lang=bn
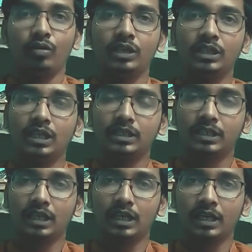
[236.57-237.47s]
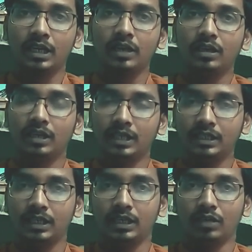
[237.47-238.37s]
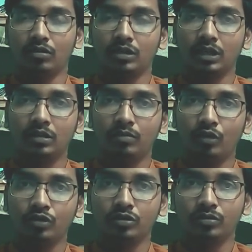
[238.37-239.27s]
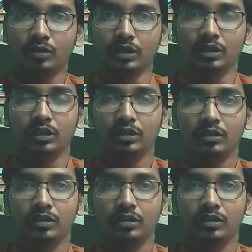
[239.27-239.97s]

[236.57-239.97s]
অরিজিনাল সেটেলারের ডিসেন্ডেন্ট অর্থাৎ বংশজ বটে